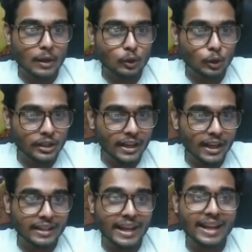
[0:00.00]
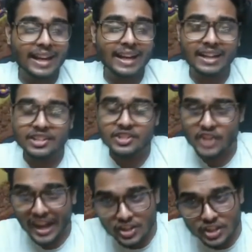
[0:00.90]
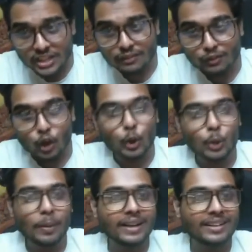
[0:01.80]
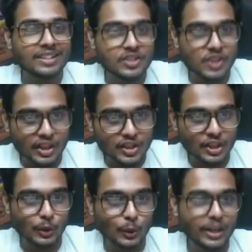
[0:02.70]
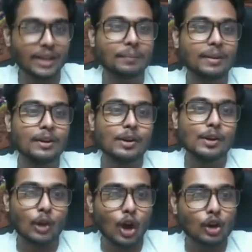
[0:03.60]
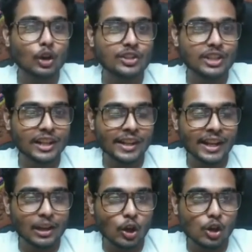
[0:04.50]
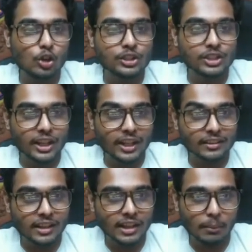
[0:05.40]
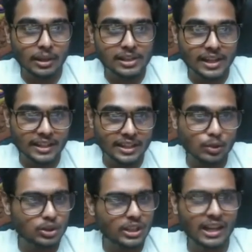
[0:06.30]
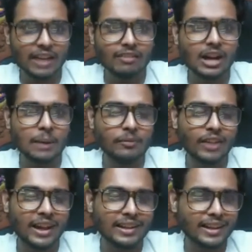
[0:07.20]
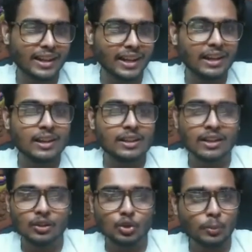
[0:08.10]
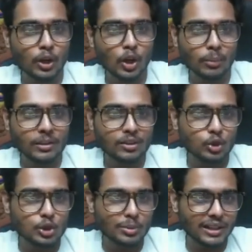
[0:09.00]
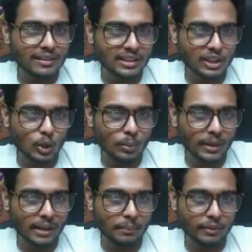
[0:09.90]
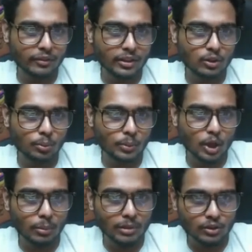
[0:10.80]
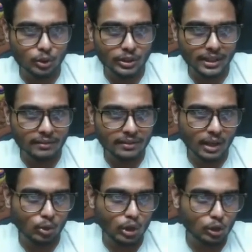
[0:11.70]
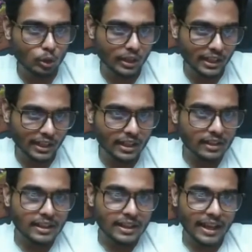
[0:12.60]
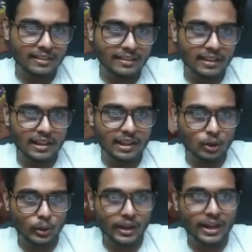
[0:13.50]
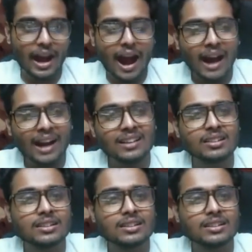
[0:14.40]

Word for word: हम्म, ये अटैक है डिस्ट्रैक्शन फॉलोड बाय डिस्ट्रक्शन ओके लॉग लॉन्चर लेना है लॉग लॉन्चर के अंदर डबल येटी उसके अलावा आप वेलक्री सुपर गॉबलिन कुछ भी ले सकते हो मेरा प्रेफर्ड सुपर गॉबलिन होता है टाउनल तोड़ने के लिए एक सिंगल अर्थ को एक आठ